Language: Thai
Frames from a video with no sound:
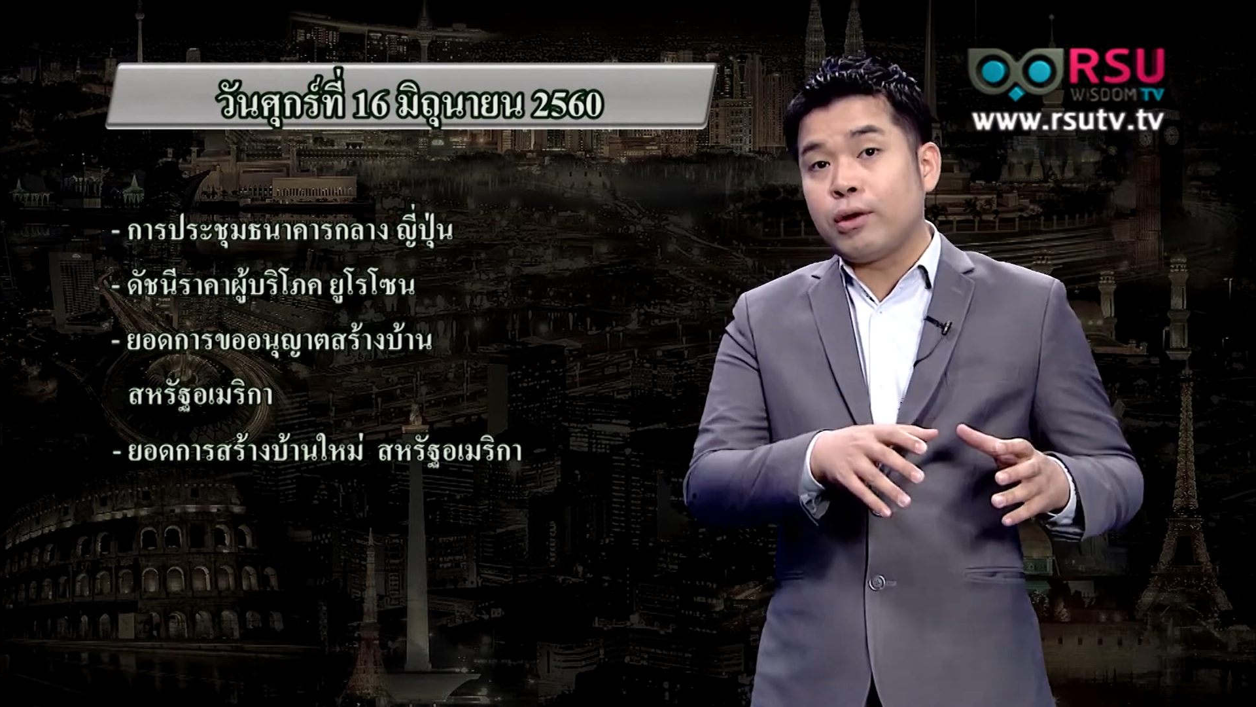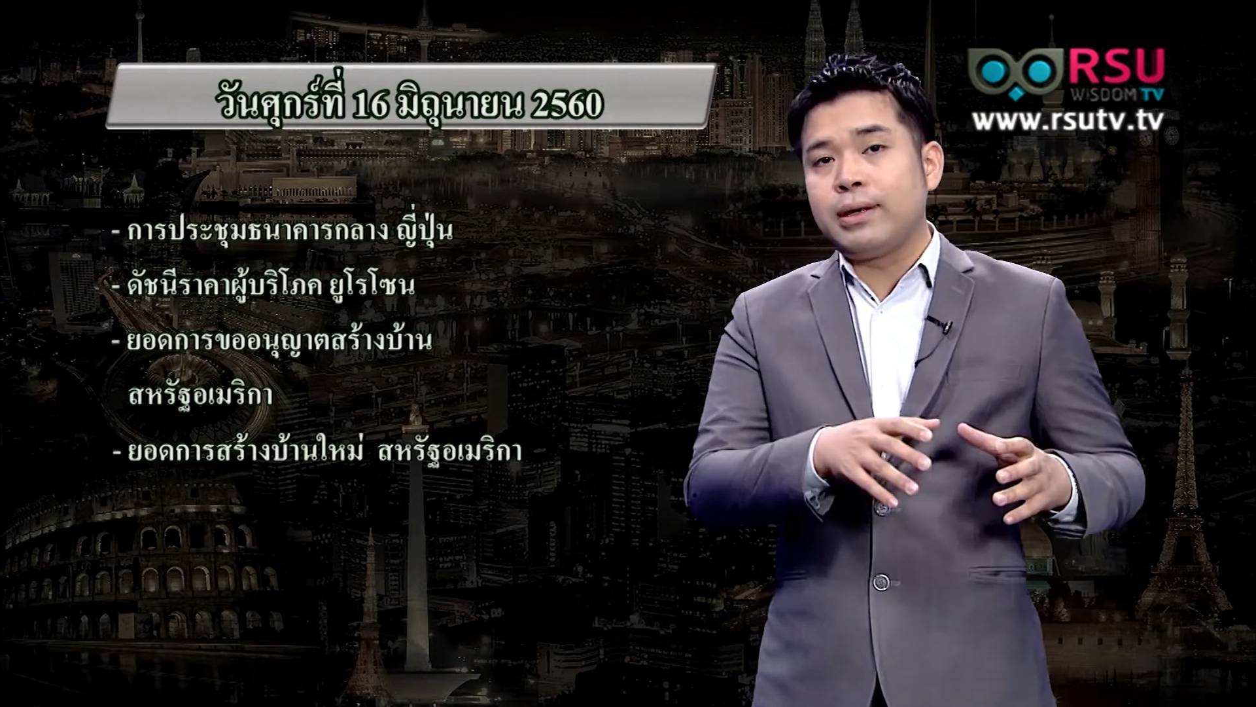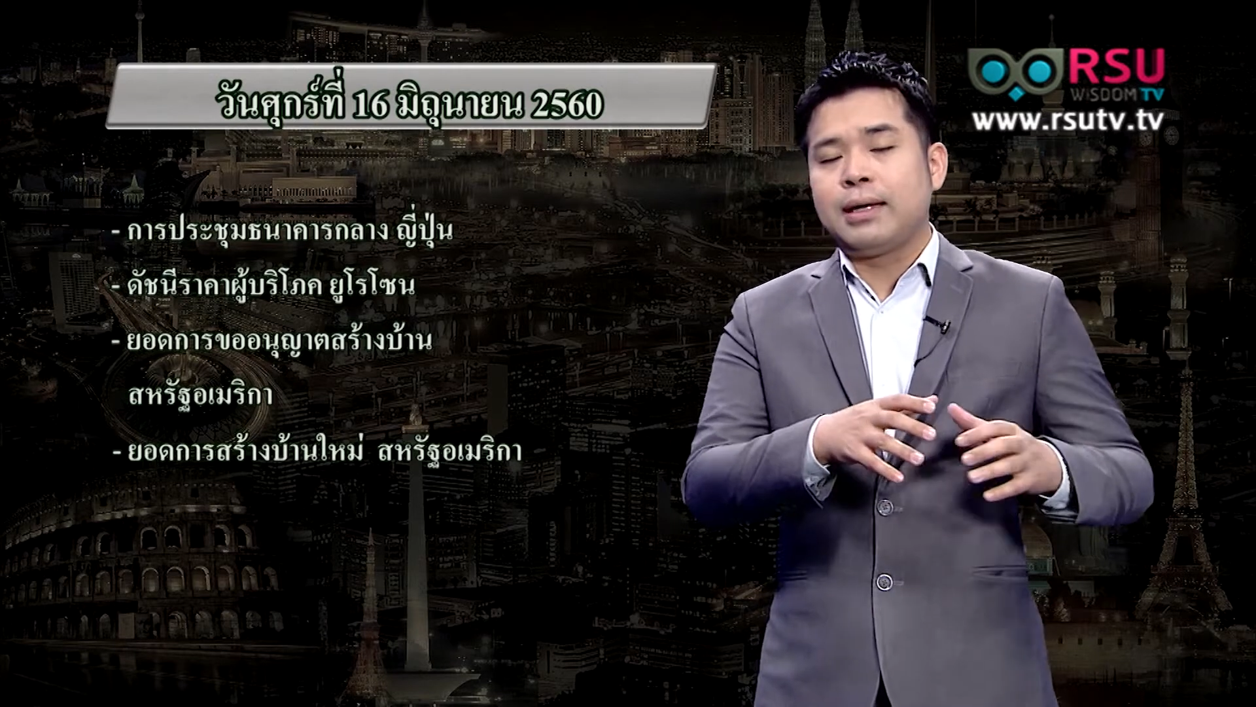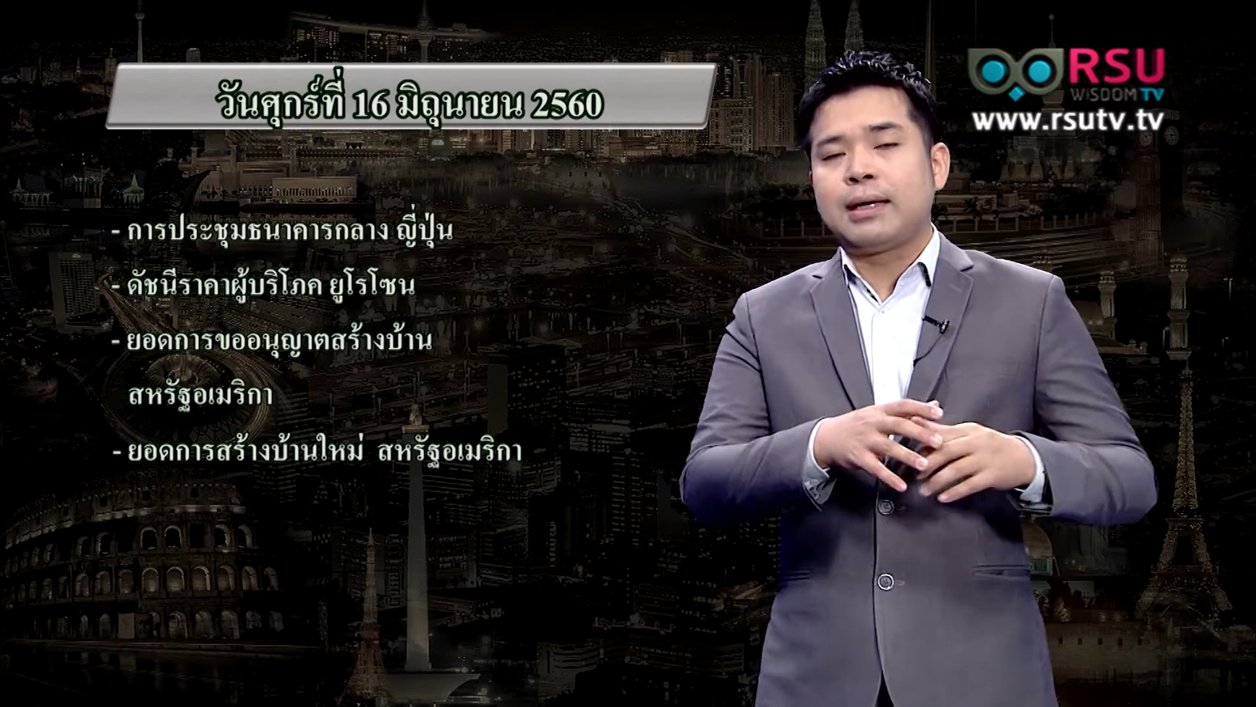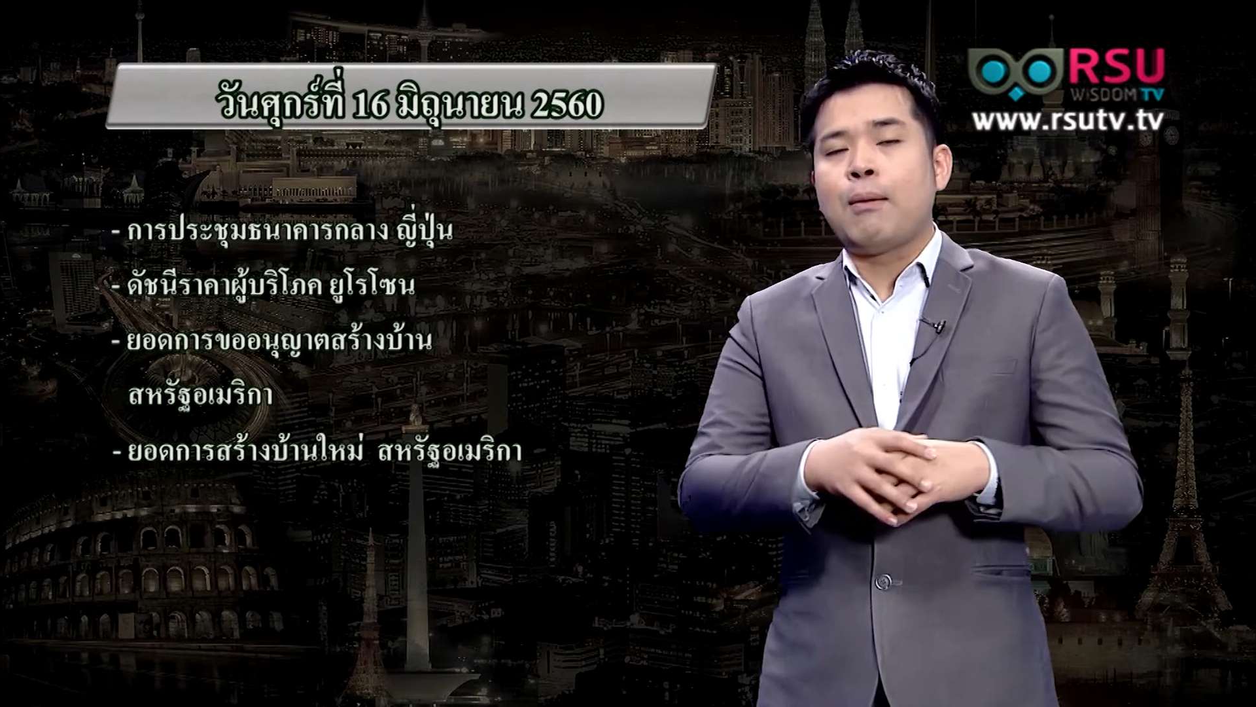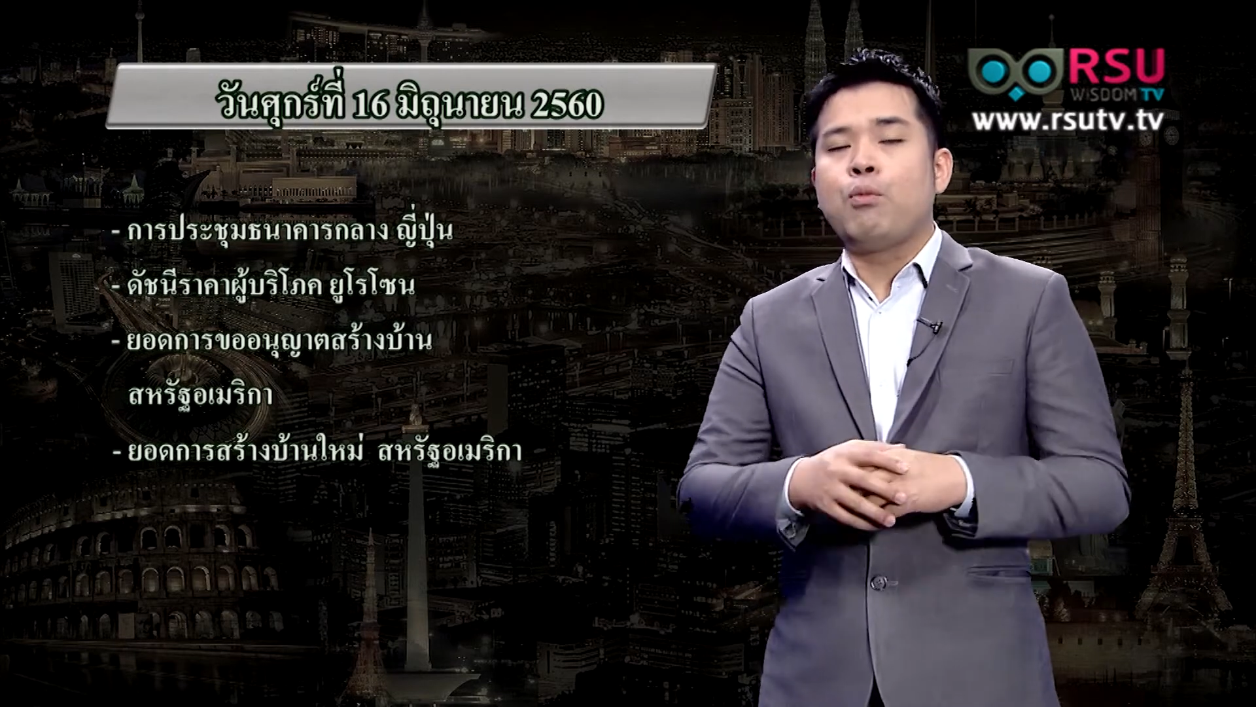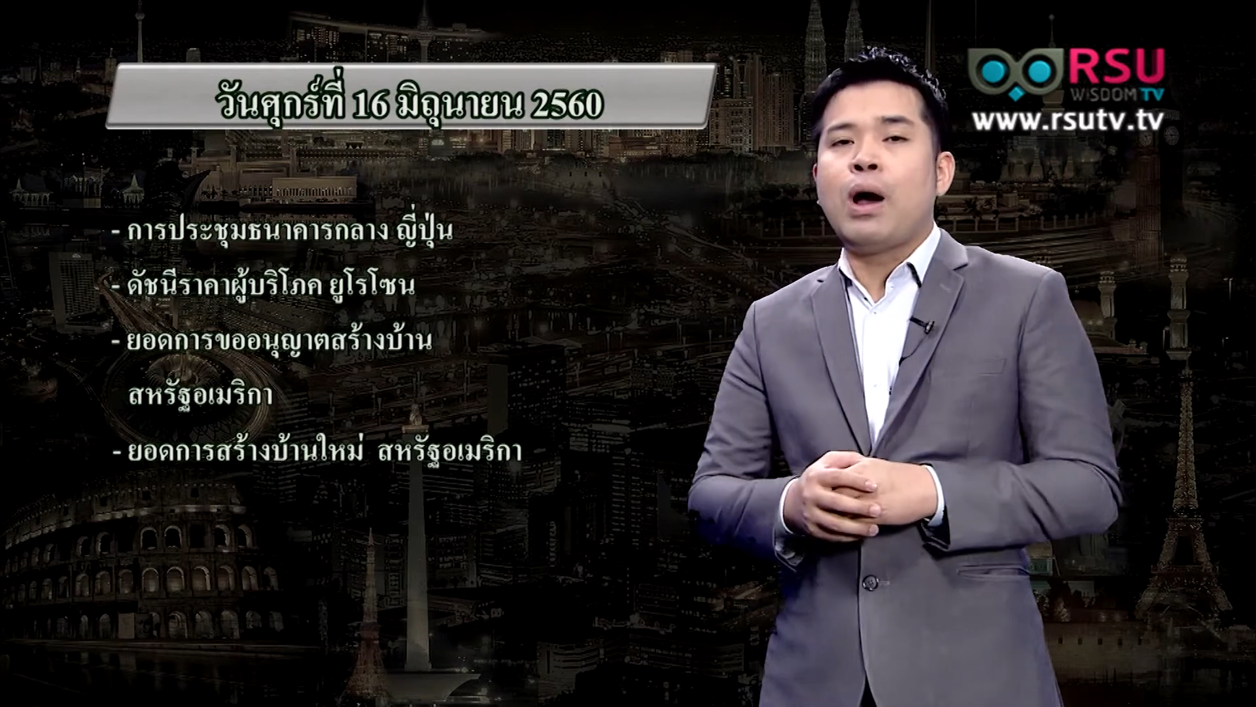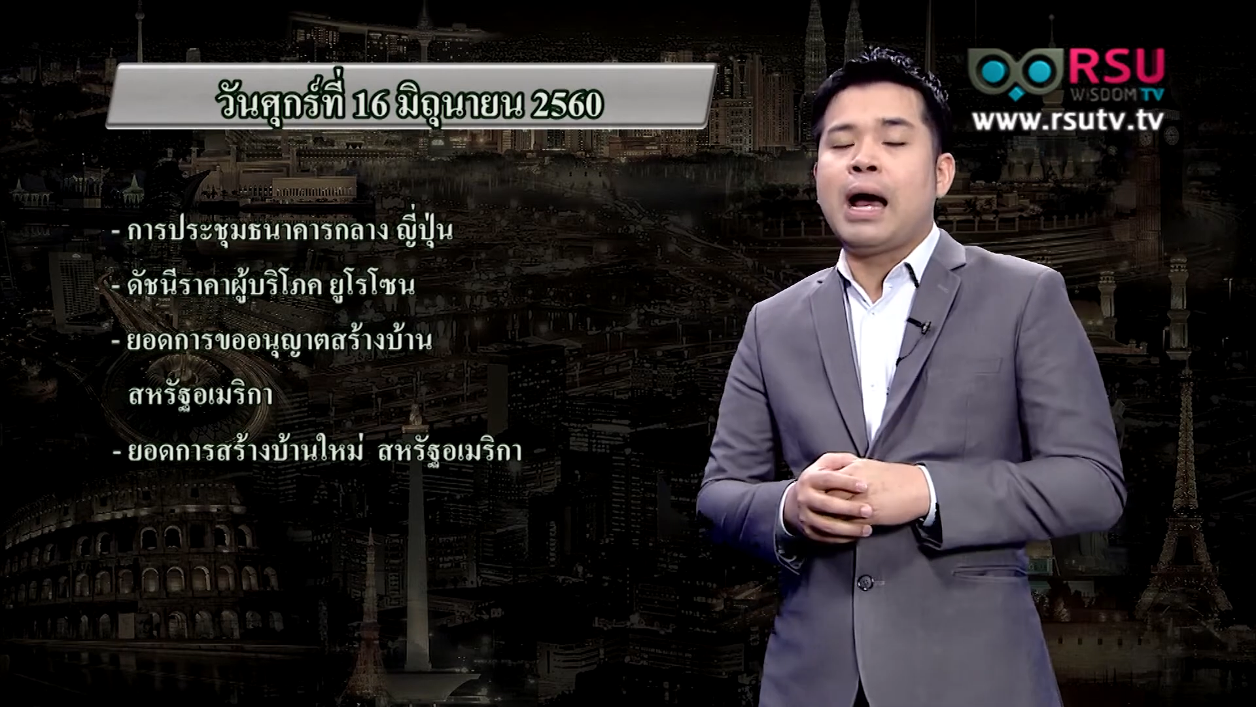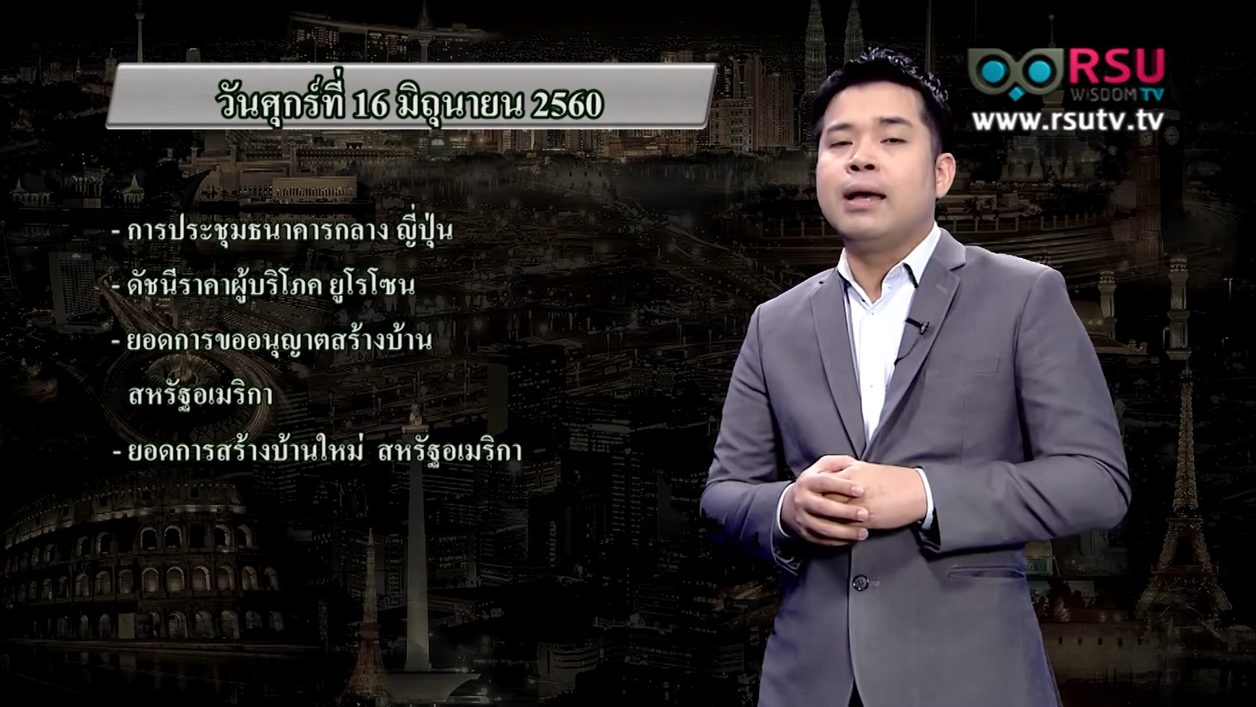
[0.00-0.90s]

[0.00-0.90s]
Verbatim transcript: ต้นนะครับ ว่า